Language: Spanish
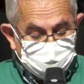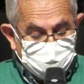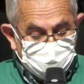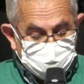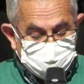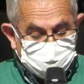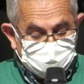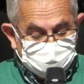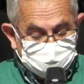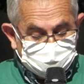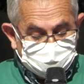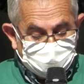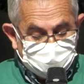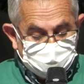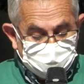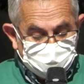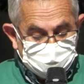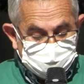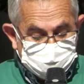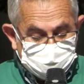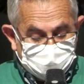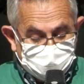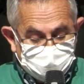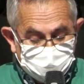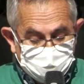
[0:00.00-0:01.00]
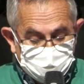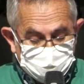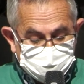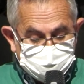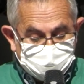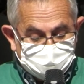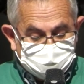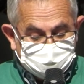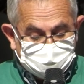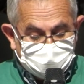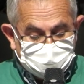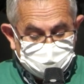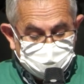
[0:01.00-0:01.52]
hemos estado y
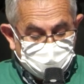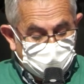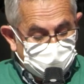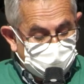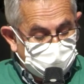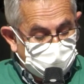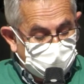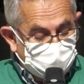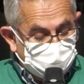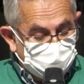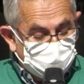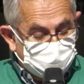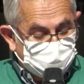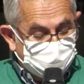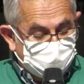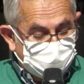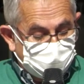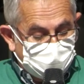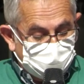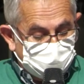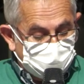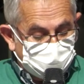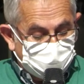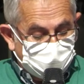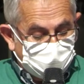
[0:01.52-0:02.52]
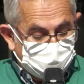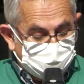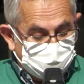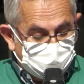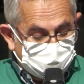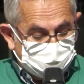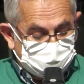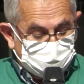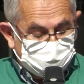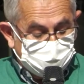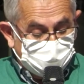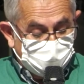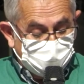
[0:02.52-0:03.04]
seguimos estando al lado y del lado de las
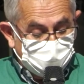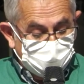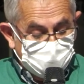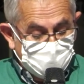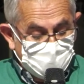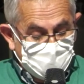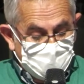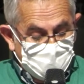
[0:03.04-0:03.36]
víctimas,